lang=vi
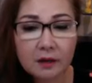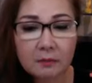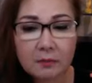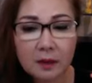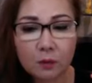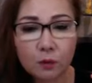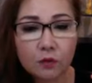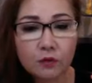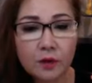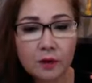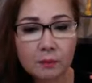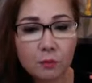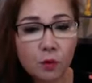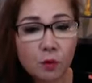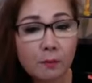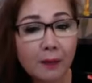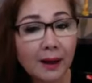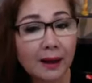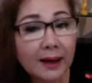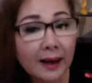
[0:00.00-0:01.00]
nhưng mà quý vị mua
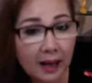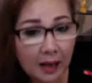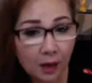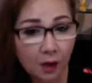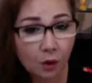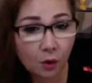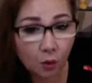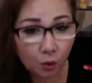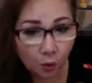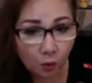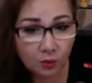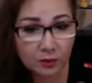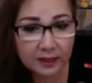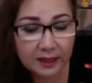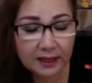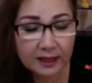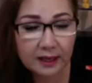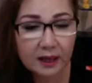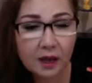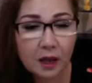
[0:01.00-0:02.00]
mặt nạ ngủ
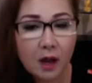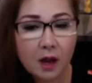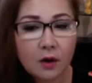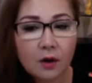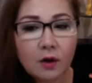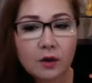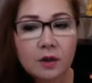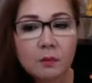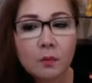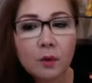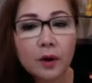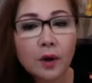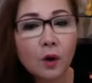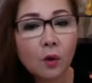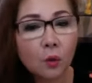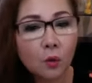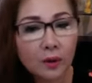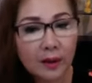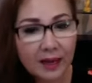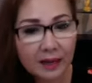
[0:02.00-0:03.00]
nha, nó giống một cái
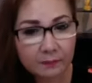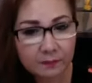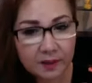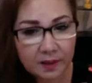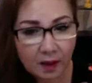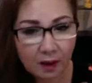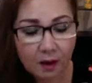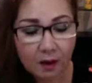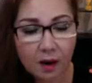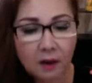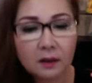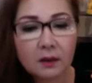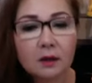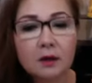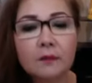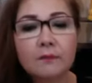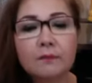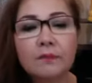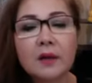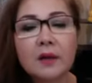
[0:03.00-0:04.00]
hũ kem nhỏ thôi.